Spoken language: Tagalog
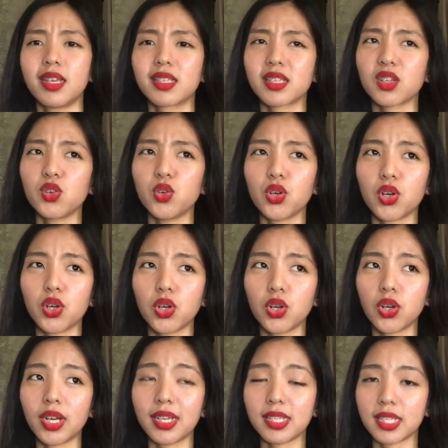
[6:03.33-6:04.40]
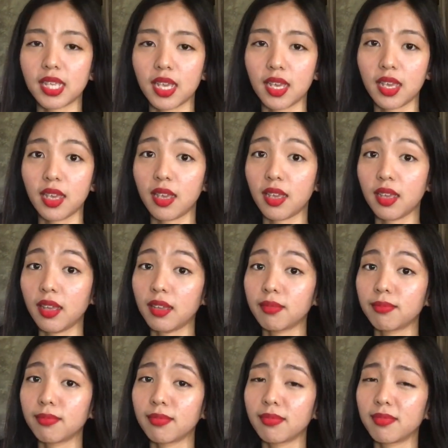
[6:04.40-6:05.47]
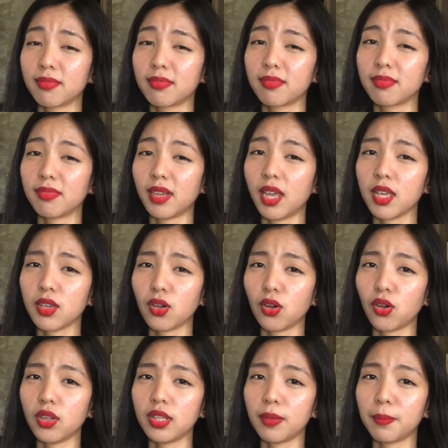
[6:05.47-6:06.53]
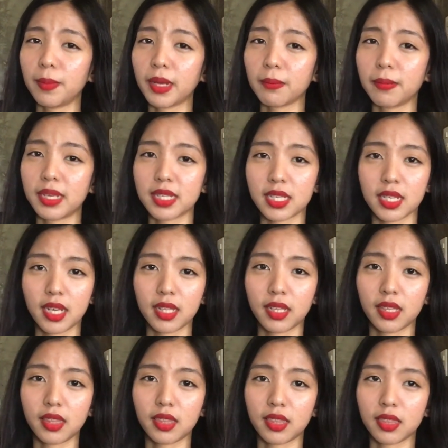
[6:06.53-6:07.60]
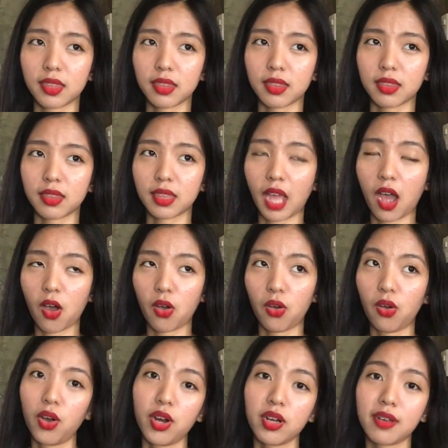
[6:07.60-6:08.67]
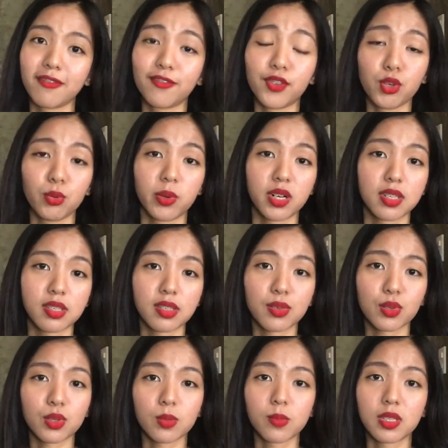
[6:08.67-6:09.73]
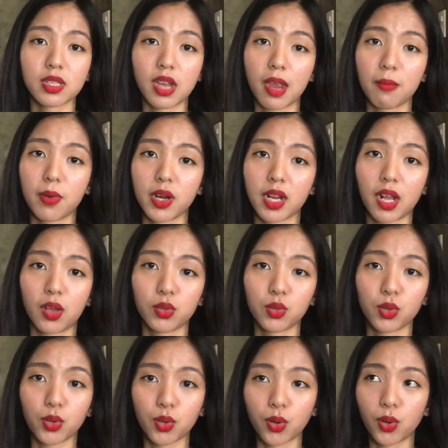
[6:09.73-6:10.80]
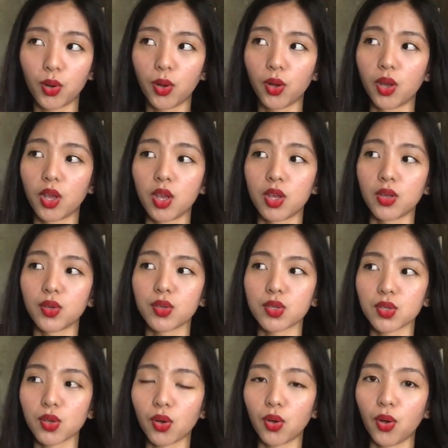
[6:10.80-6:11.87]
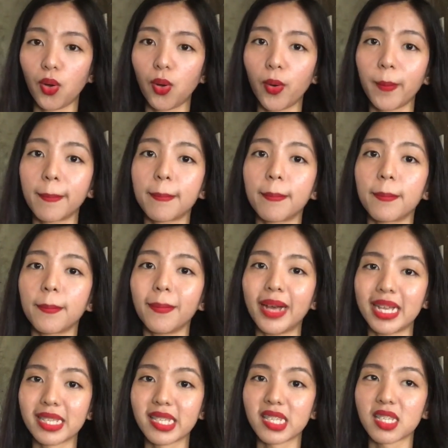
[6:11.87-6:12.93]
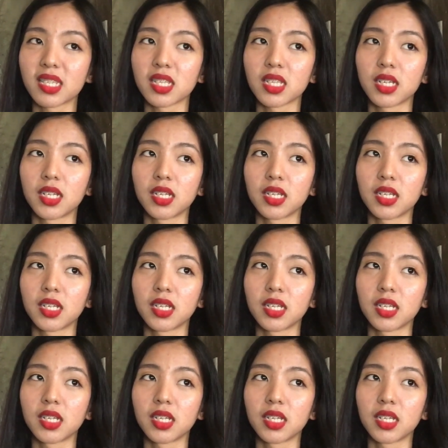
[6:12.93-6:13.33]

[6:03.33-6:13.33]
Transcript: Siguro kasi ayoko na pagbasihan ng tao or ng viewers yung subscriber count ko. Gusto ko mas